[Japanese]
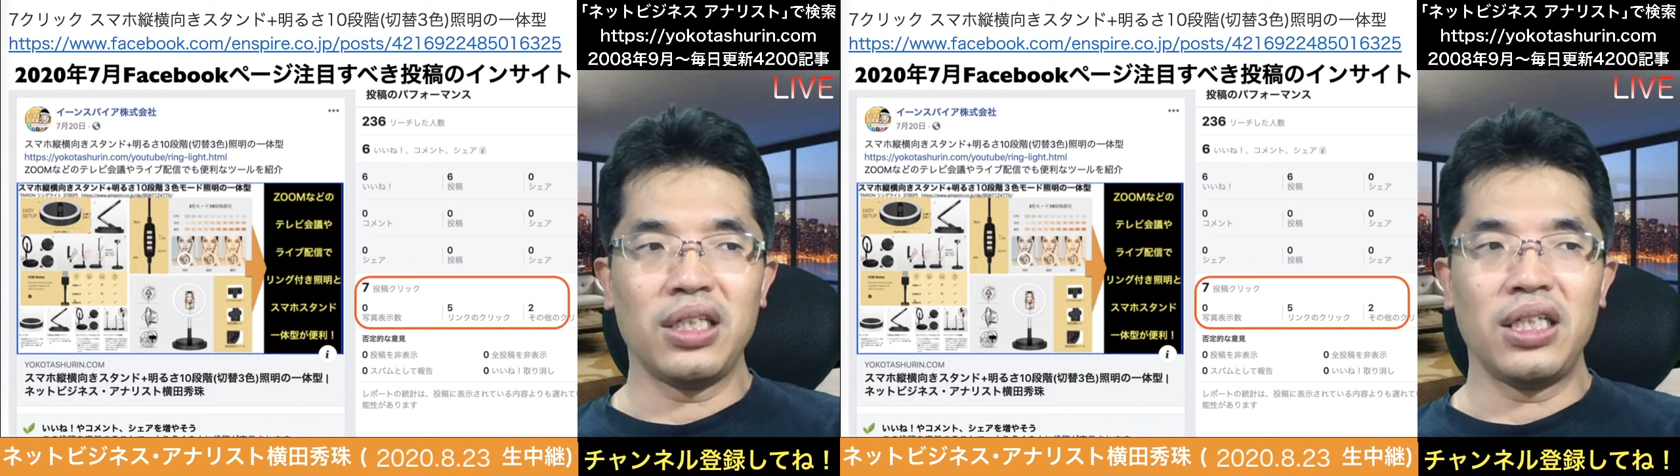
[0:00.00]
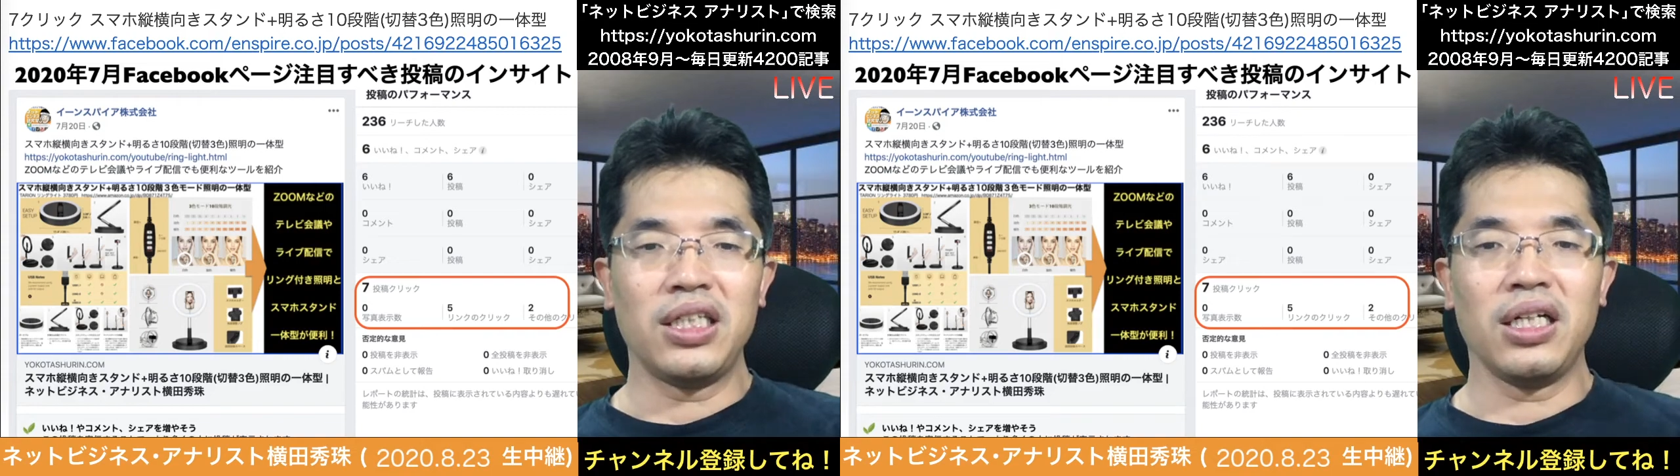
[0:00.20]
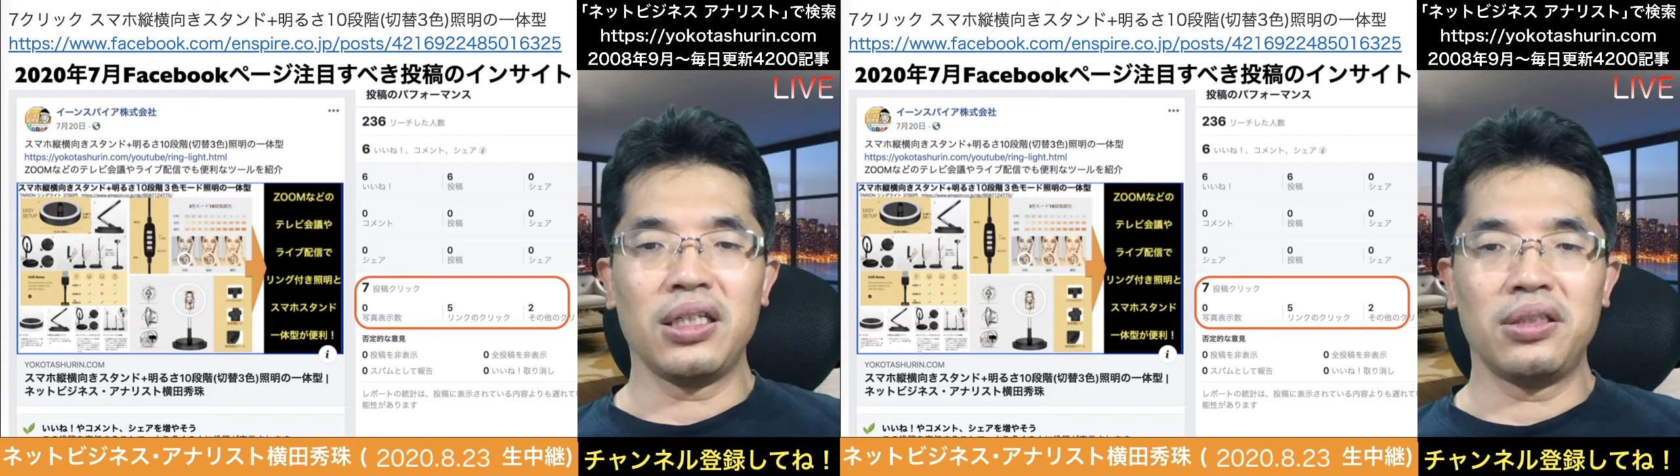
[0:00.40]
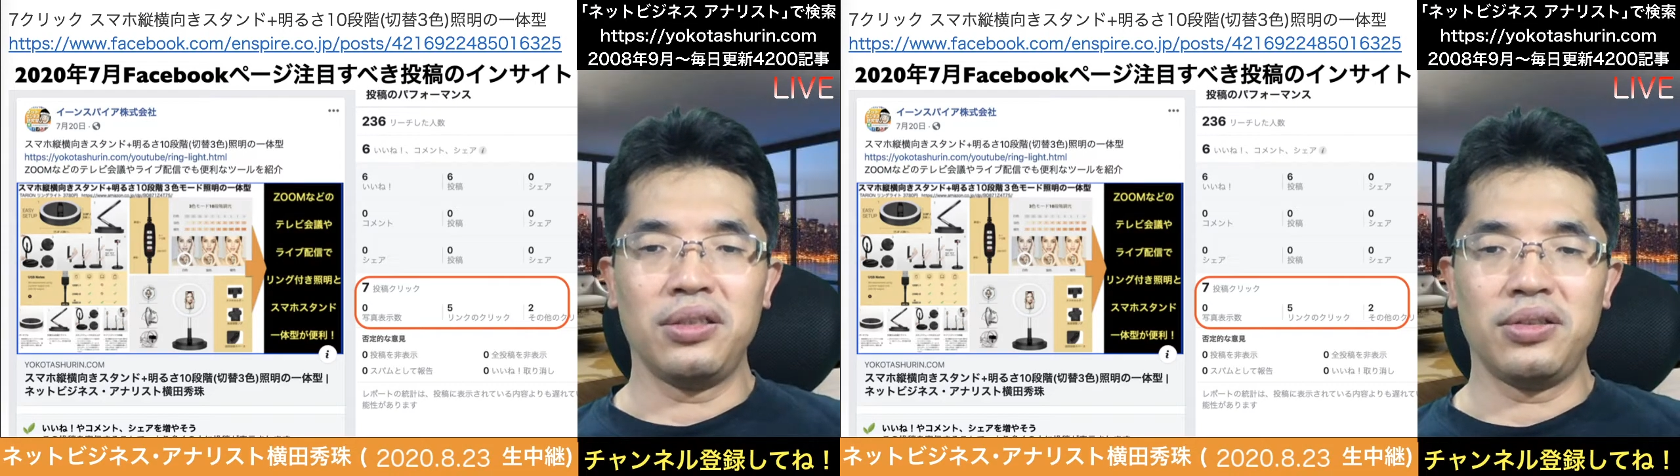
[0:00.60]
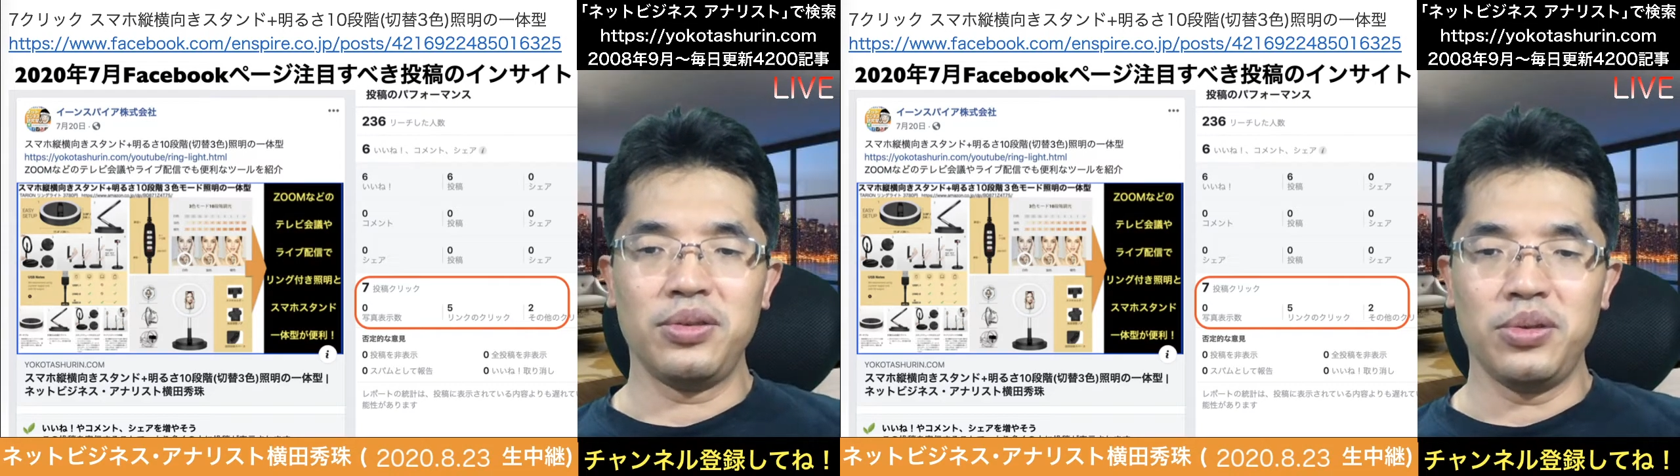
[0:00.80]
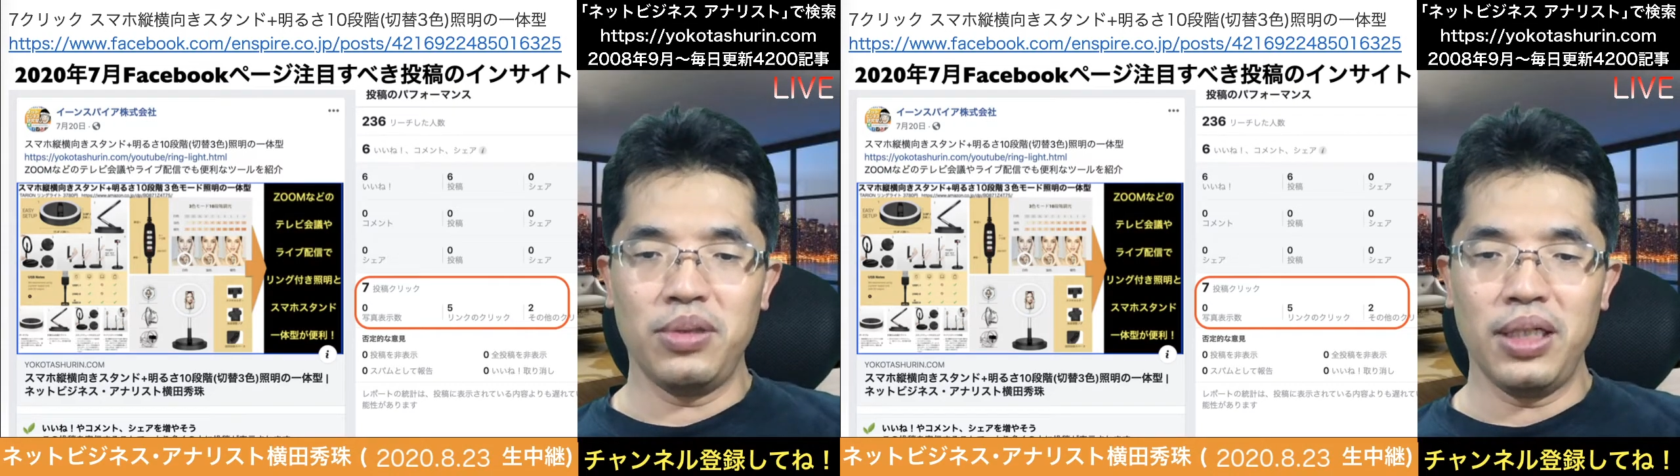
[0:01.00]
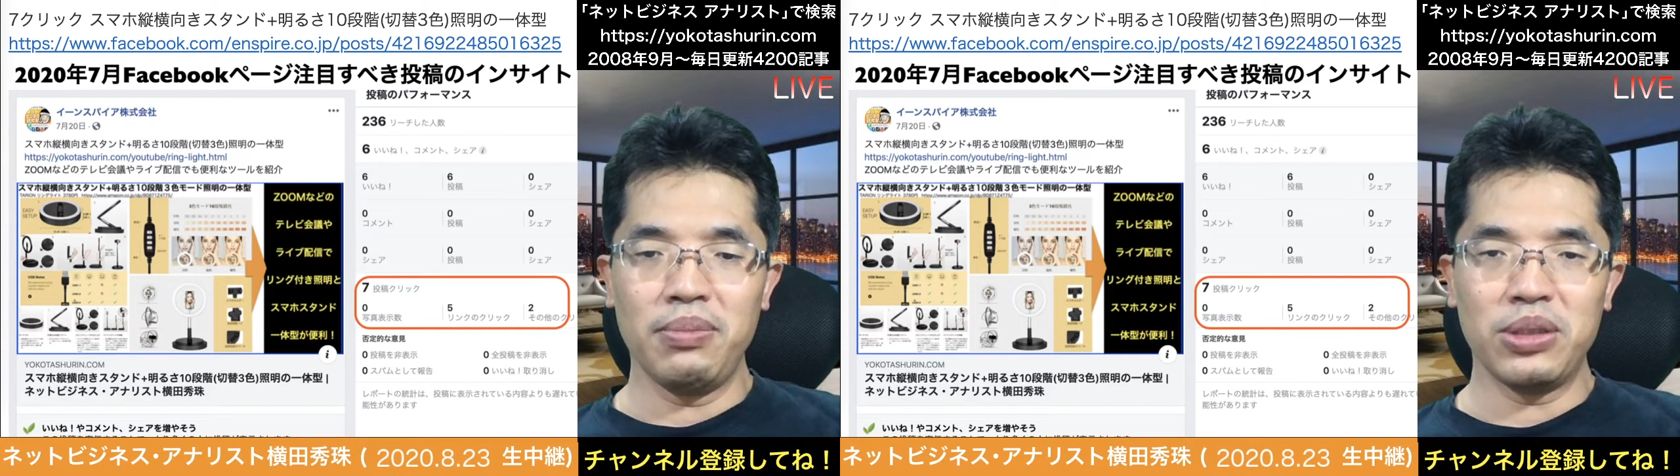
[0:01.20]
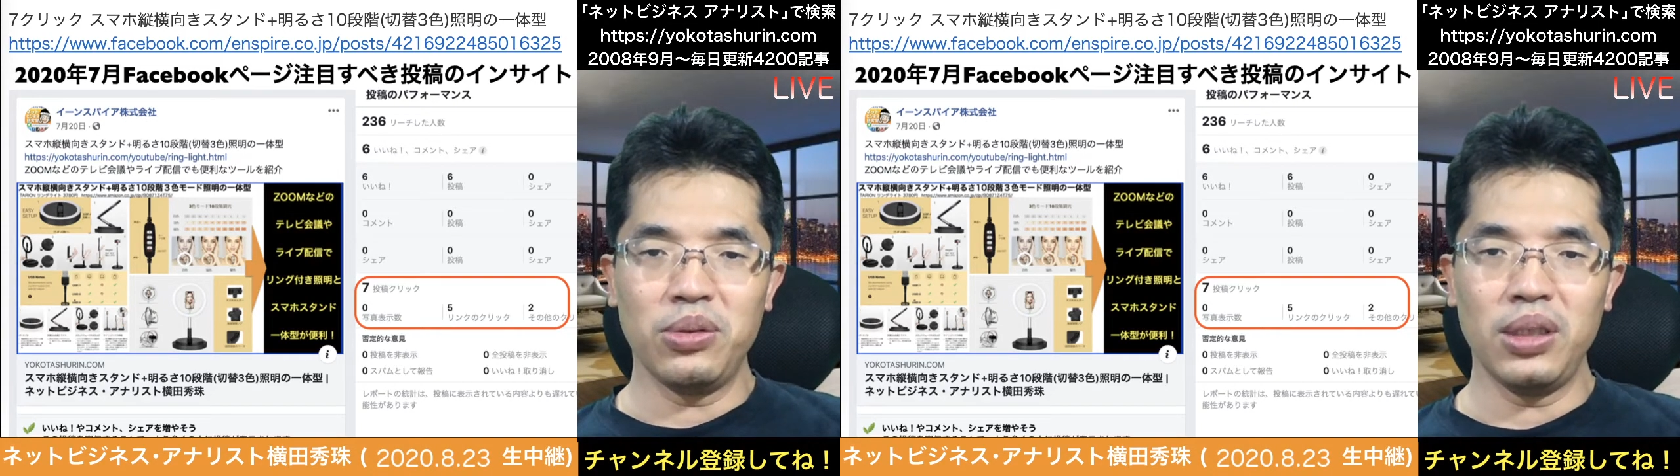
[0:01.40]
ができなかったりするので、
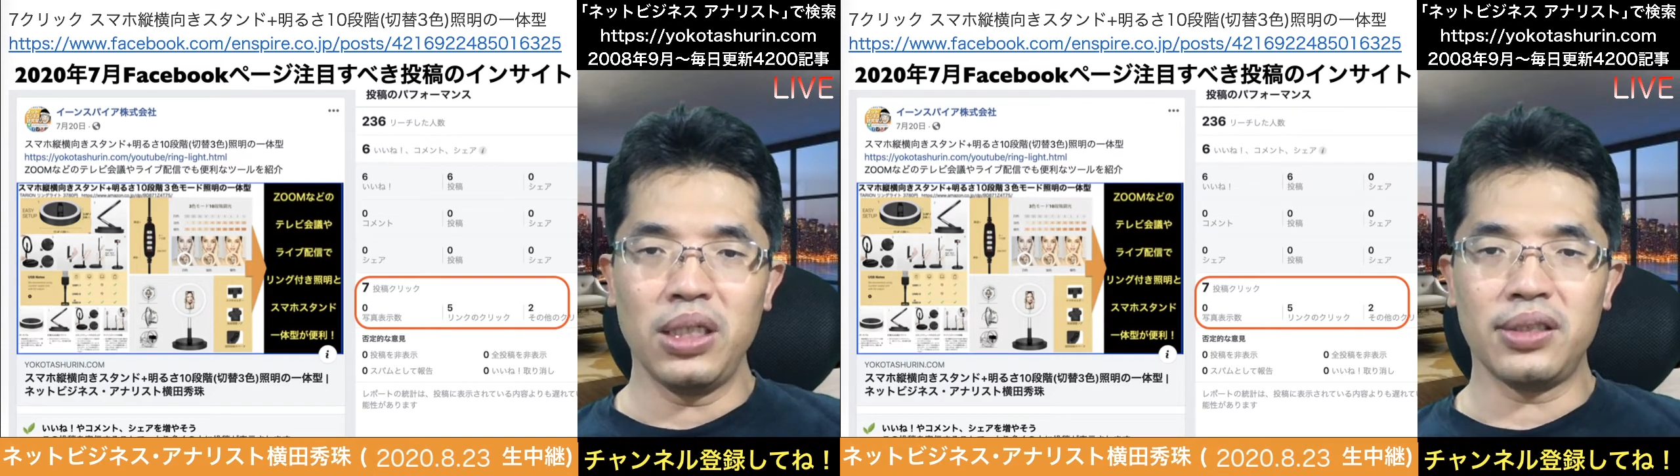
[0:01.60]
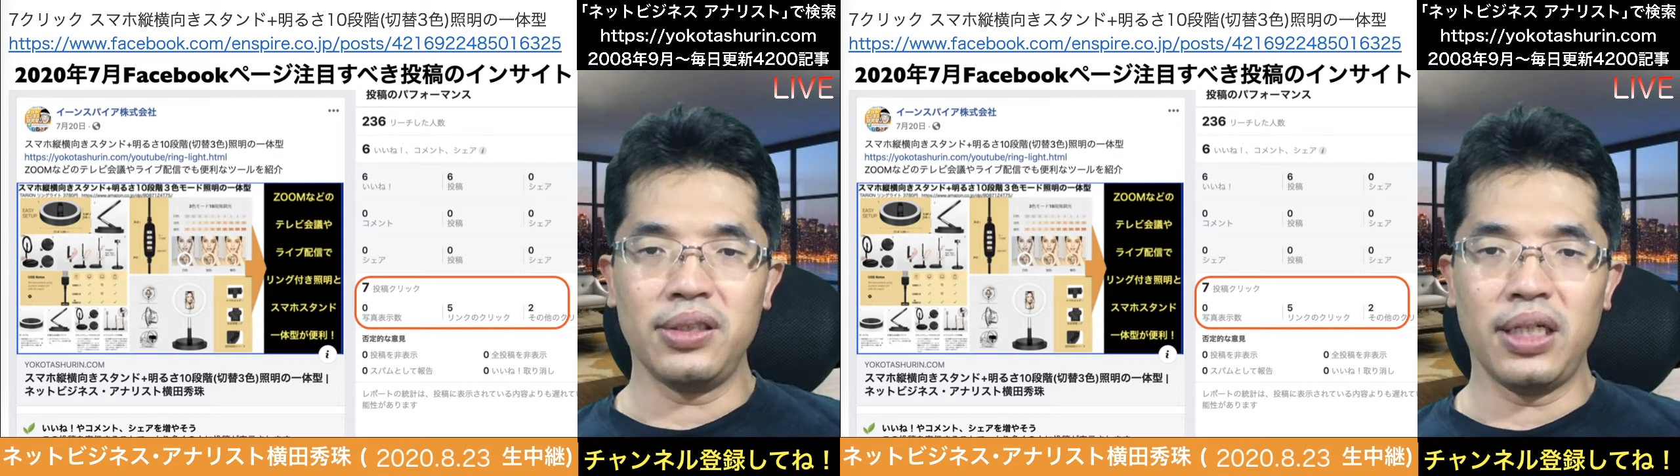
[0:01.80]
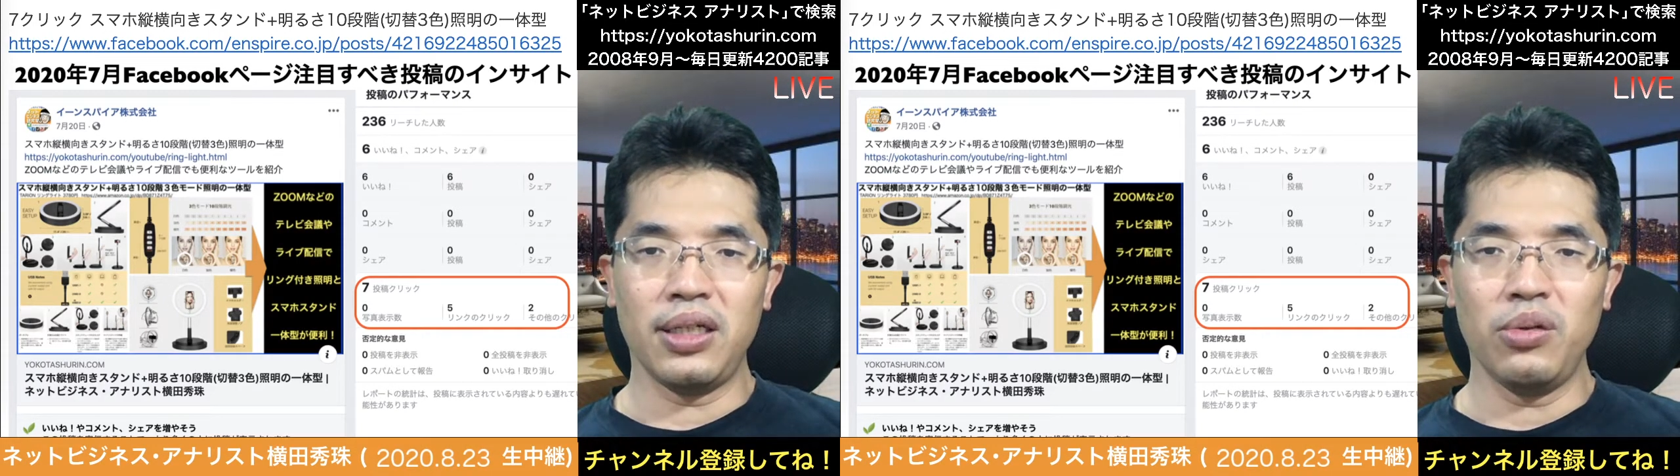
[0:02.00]
まあ、それでですね、